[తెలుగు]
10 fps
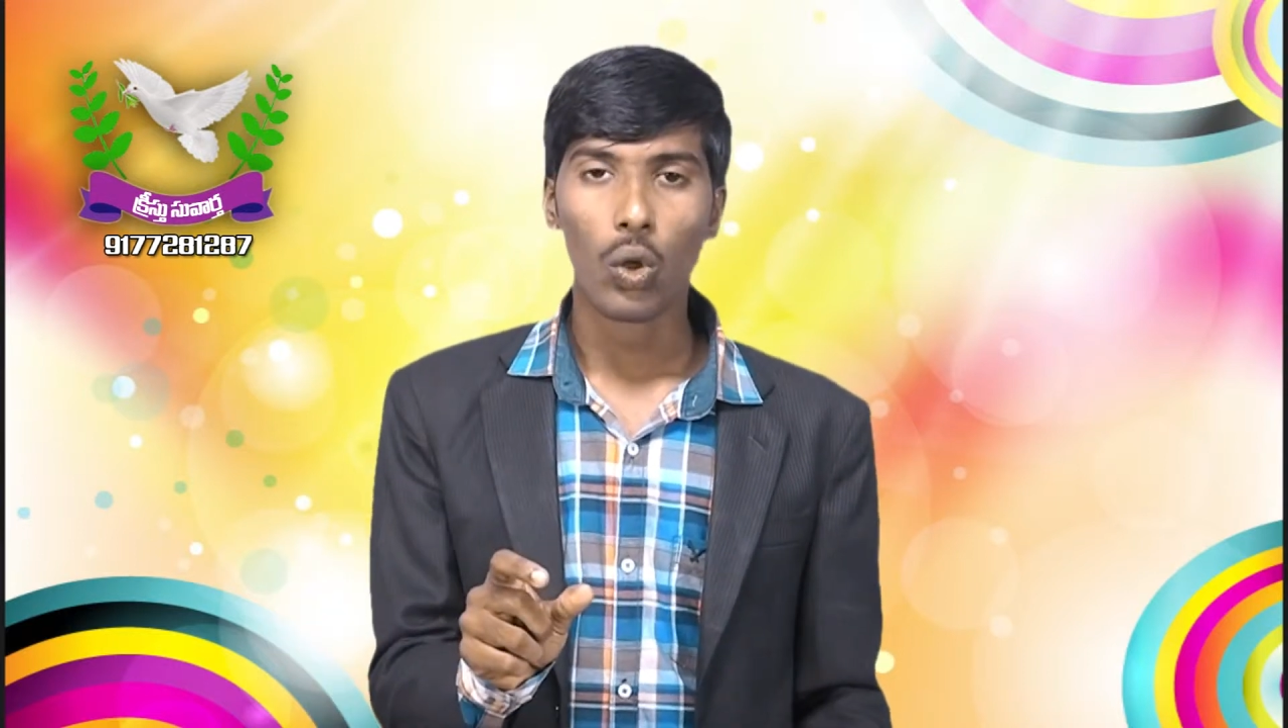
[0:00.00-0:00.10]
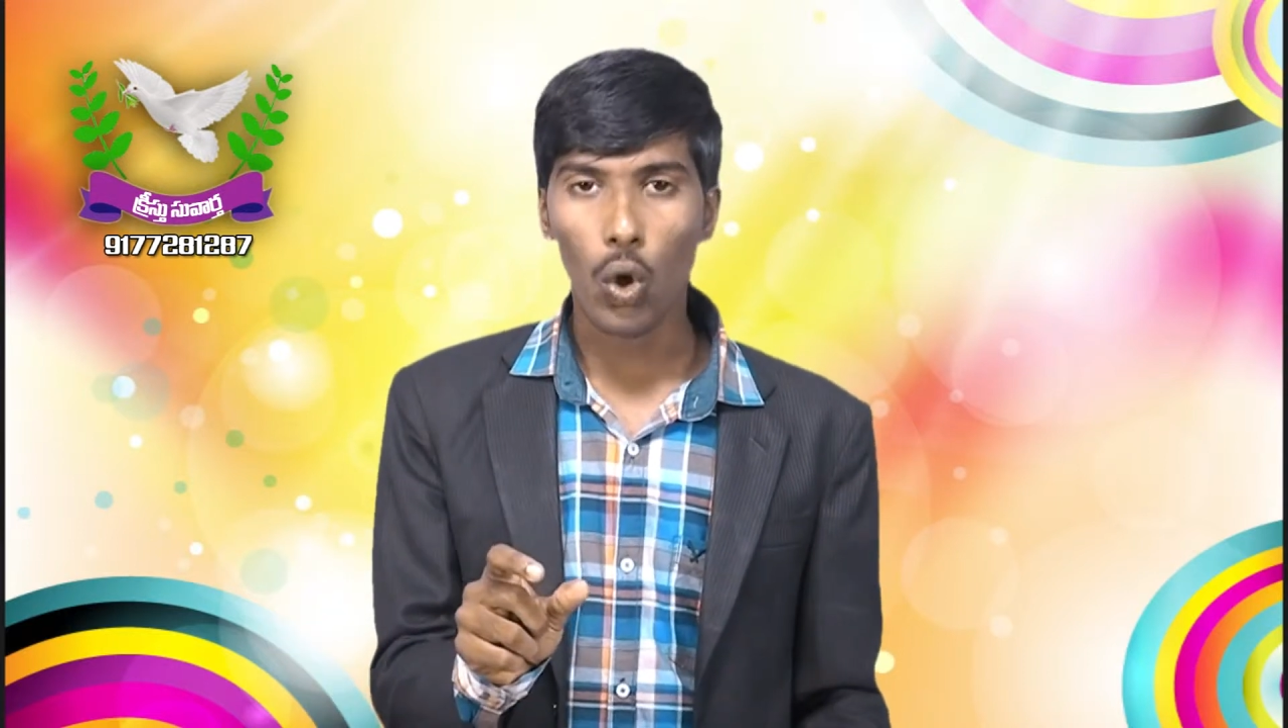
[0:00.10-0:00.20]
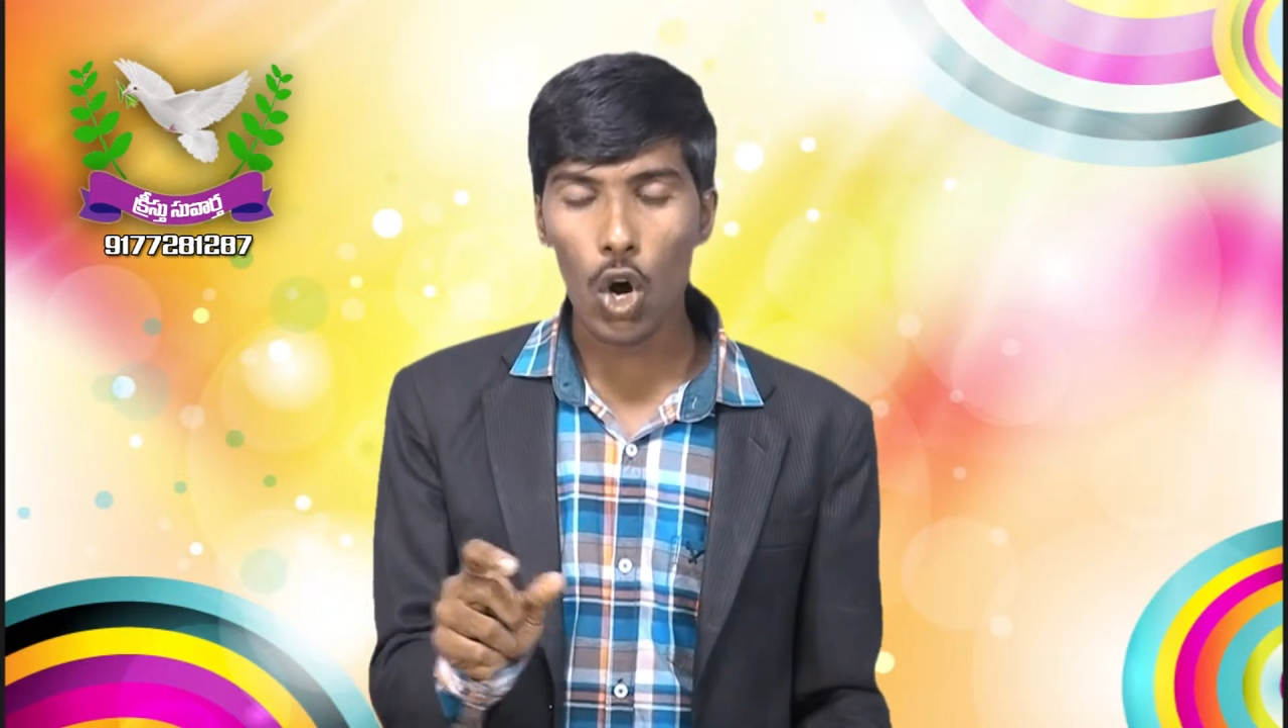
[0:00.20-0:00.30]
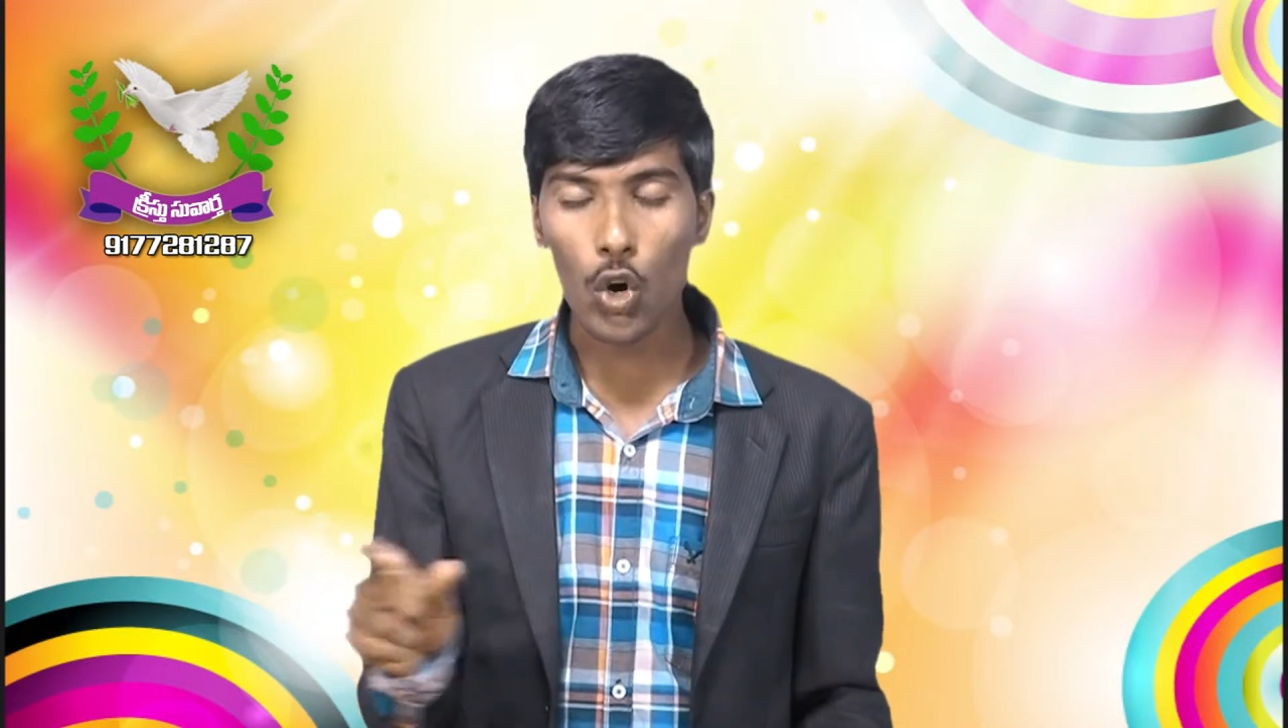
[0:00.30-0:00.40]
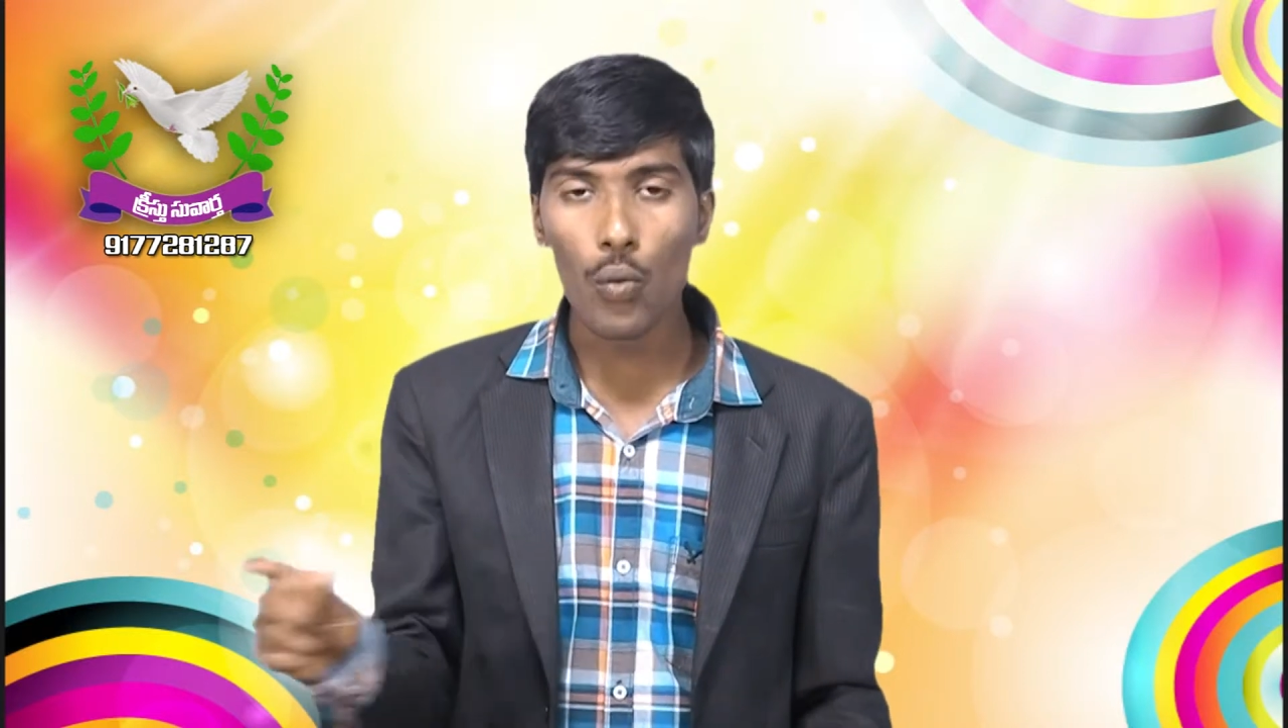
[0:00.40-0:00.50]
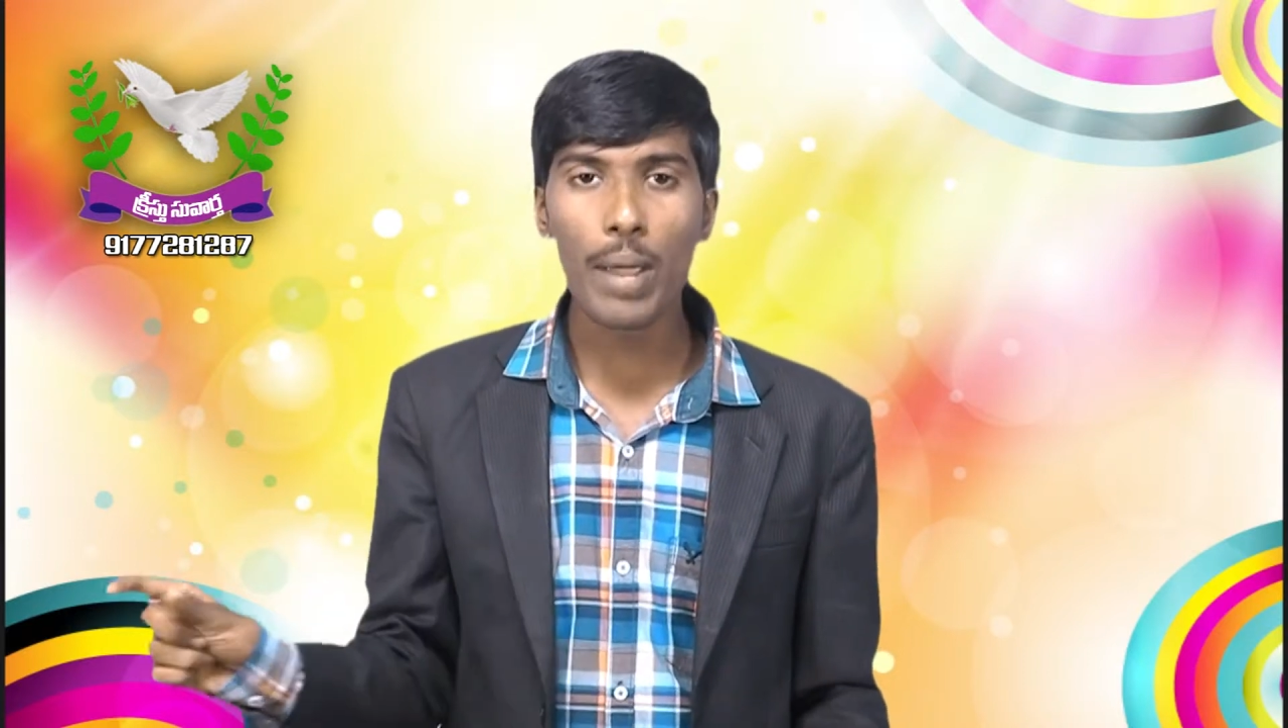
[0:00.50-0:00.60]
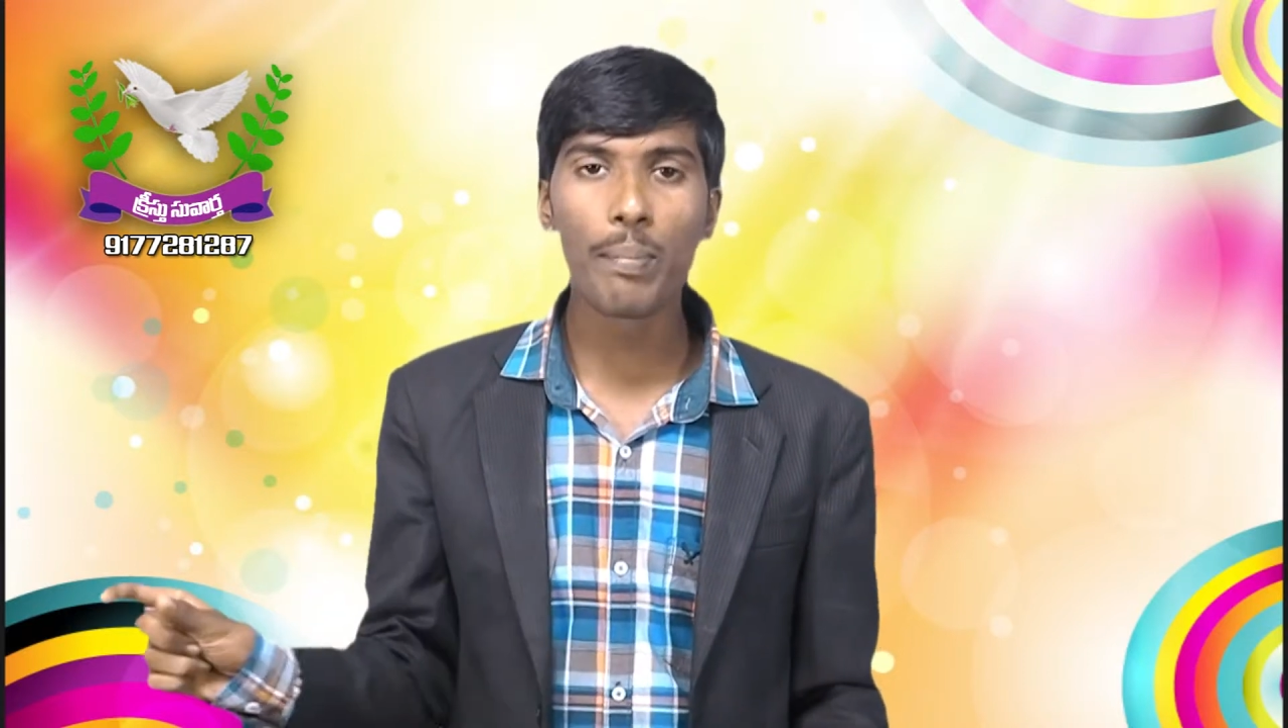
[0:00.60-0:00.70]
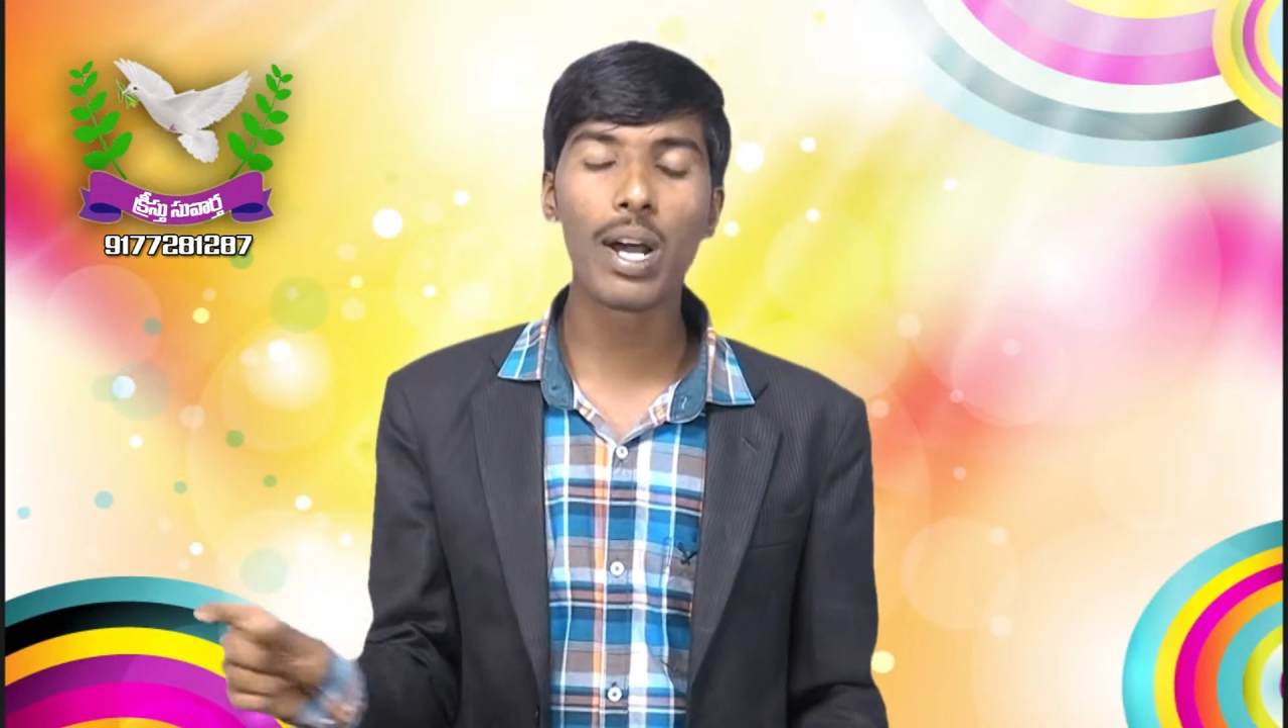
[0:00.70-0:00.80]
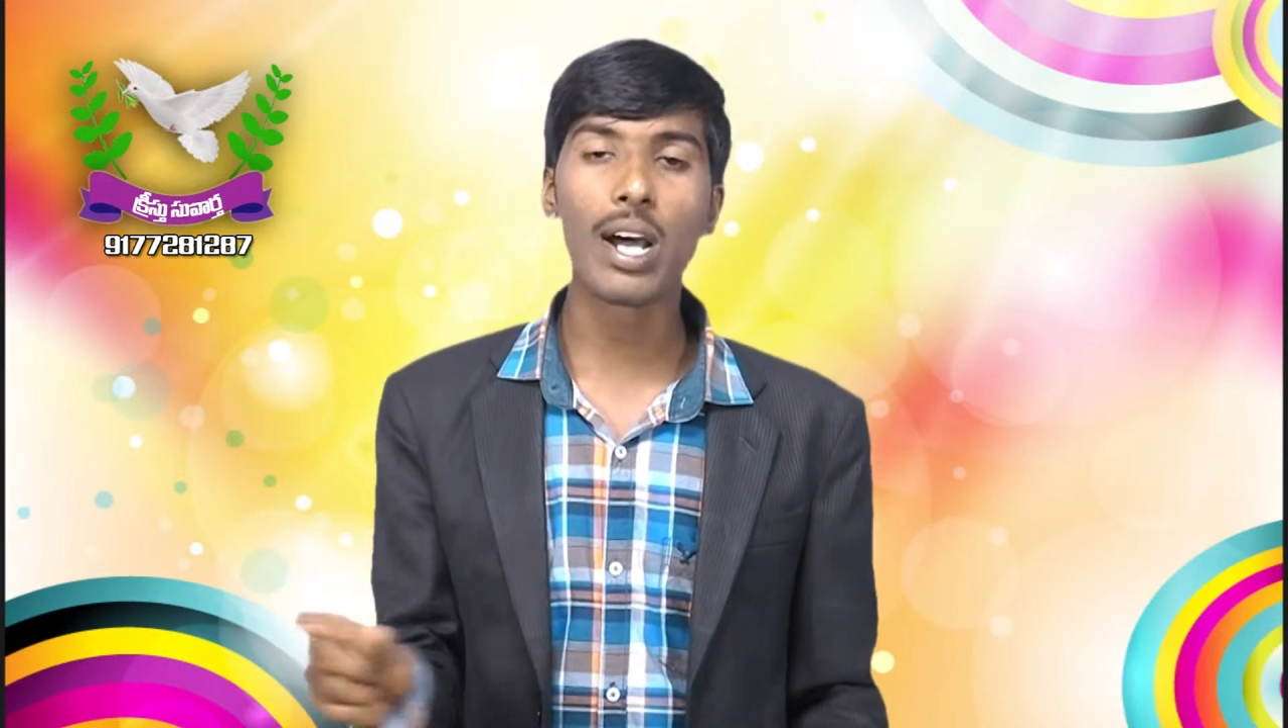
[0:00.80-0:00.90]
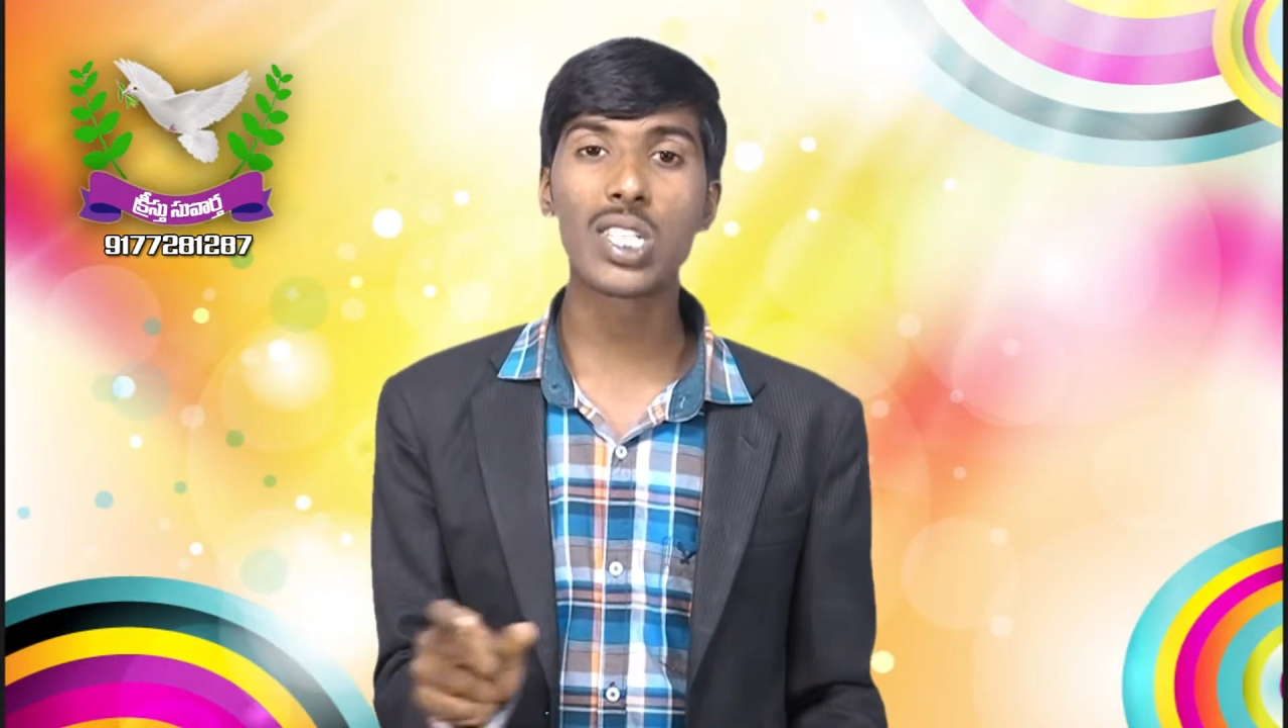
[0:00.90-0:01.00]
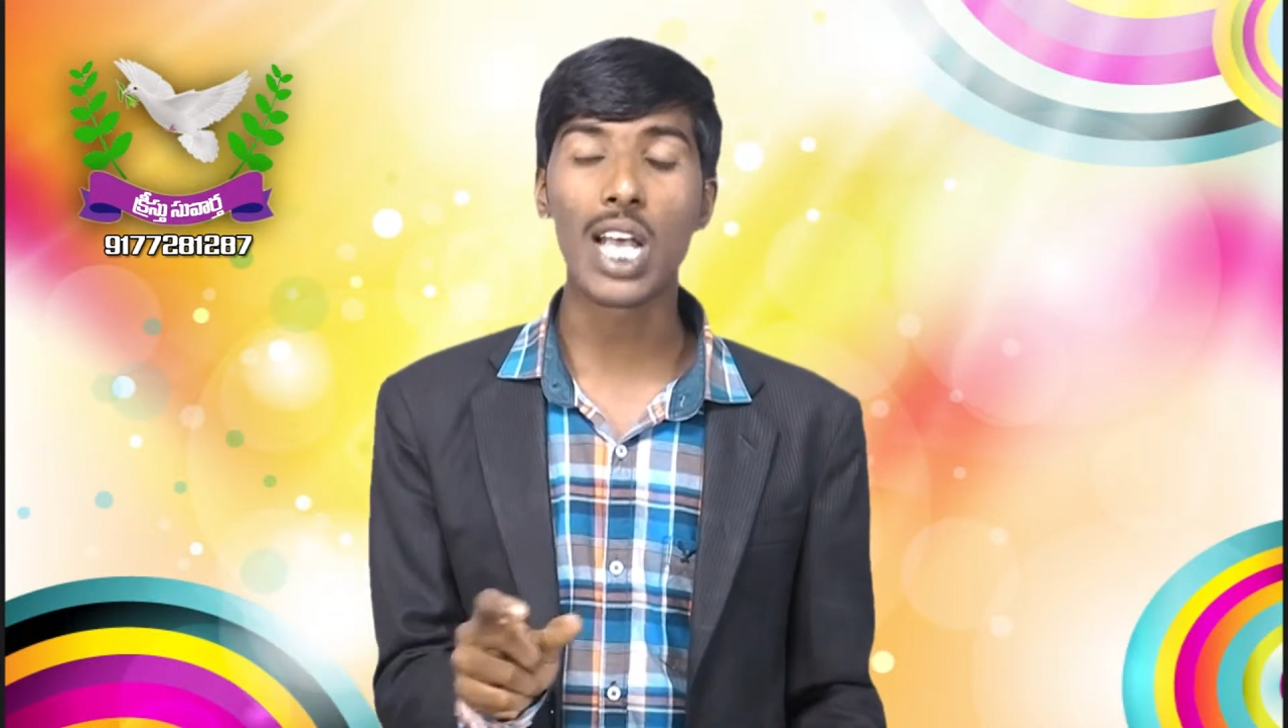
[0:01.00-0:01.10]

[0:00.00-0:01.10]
లోకం వైపుగా